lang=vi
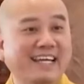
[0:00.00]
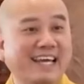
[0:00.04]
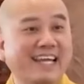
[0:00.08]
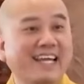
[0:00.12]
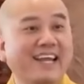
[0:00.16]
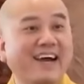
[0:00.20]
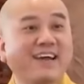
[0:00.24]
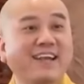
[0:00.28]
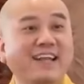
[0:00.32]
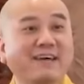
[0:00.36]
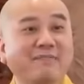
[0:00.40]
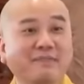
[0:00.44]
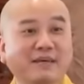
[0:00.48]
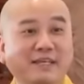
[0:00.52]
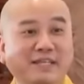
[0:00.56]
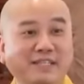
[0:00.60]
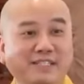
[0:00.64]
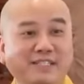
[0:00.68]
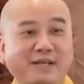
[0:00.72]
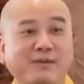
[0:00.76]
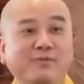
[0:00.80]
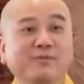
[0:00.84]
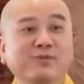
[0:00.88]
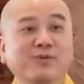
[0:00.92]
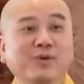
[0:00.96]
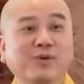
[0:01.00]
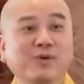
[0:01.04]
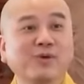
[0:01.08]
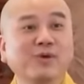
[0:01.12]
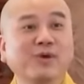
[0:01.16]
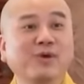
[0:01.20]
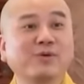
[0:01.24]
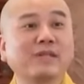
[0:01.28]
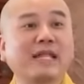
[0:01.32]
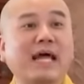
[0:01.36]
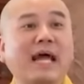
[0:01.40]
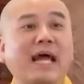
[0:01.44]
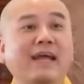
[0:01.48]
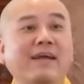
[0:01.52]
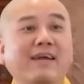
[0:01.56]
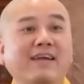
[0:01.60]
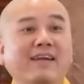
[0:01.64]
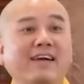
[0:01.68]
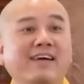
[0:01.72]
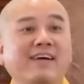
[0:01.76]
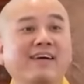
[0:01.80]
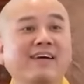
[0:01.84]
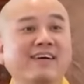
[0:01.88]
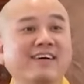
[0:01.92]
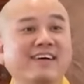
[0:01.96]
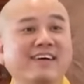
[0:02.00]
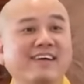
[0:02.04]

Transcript: Cái đó là mình rong rủi lỗ tai rồi đó